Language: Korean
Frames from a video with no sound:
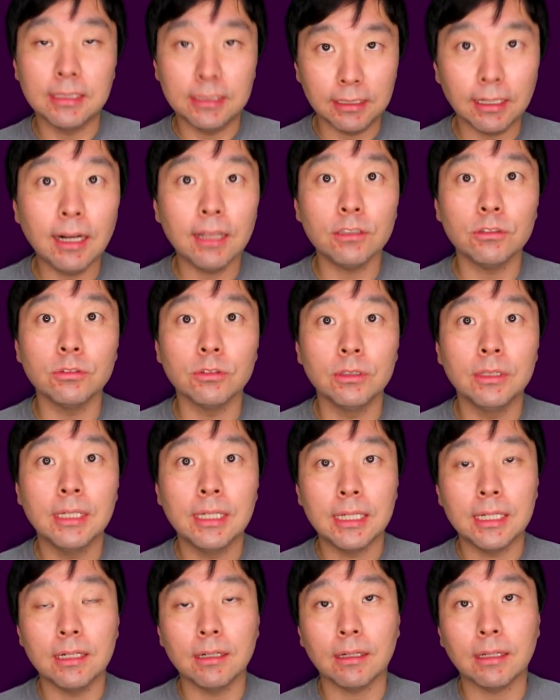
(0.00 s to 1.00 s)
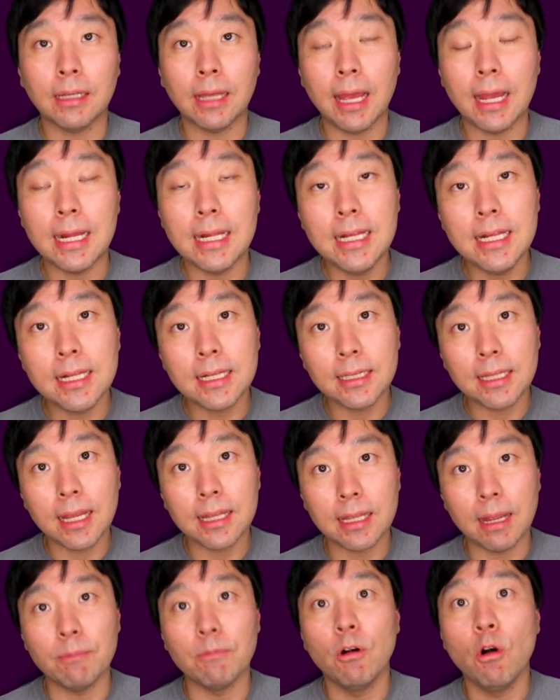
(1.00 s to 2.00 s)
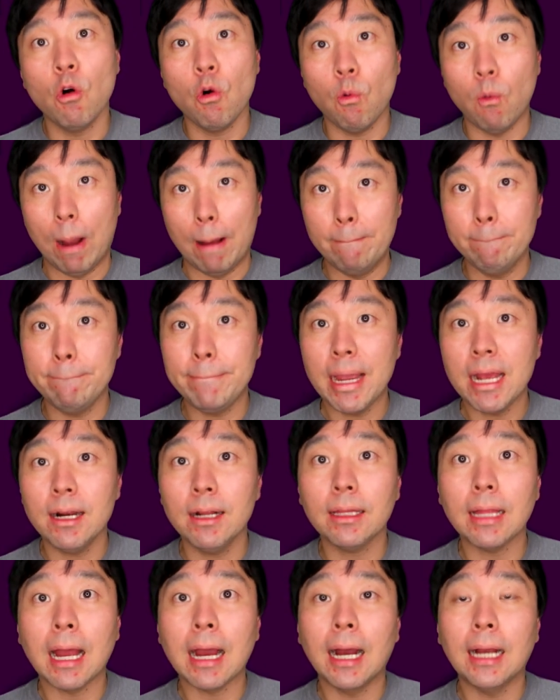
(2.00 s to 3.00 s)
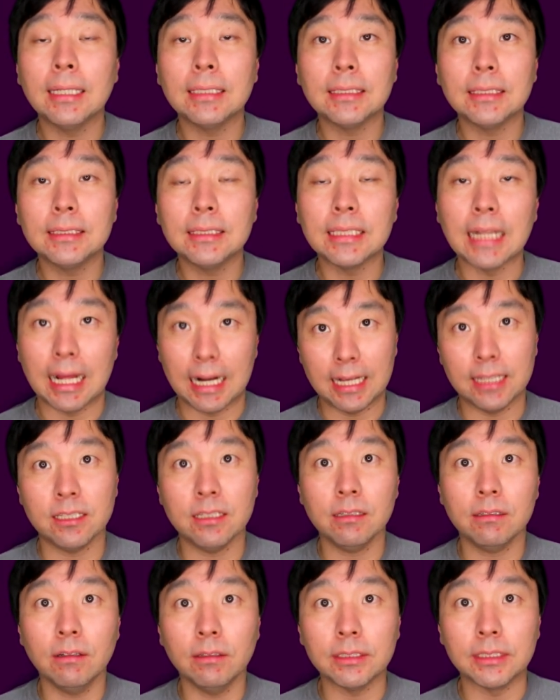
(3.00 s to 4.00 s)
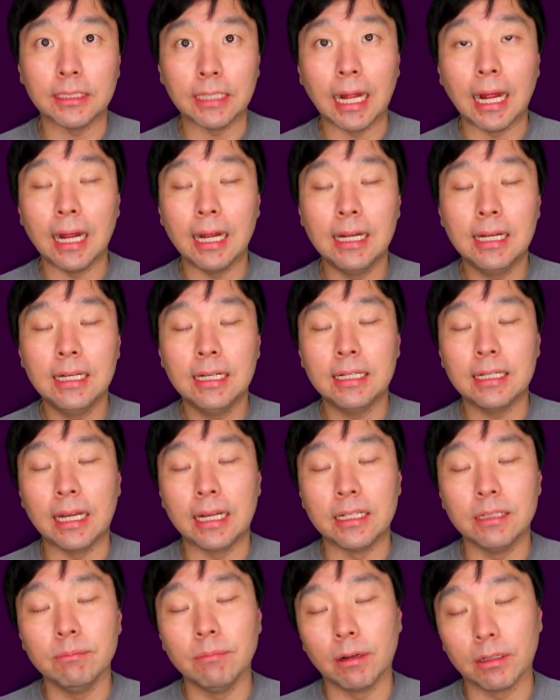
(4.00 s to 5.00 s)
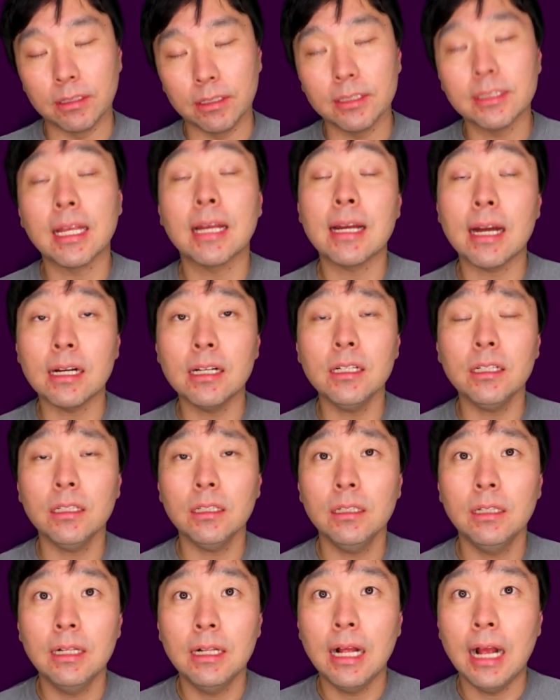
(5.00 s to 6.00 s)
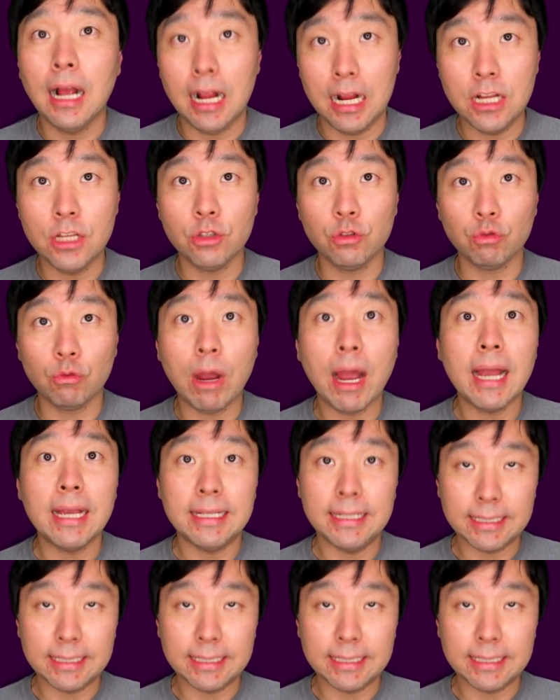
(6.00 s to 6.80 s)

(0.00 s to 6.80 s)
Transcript: 그래도 이렇게 1대3 완패를 당하지는 않았을 것이다 라는 뭐 그런 생각을 할 수가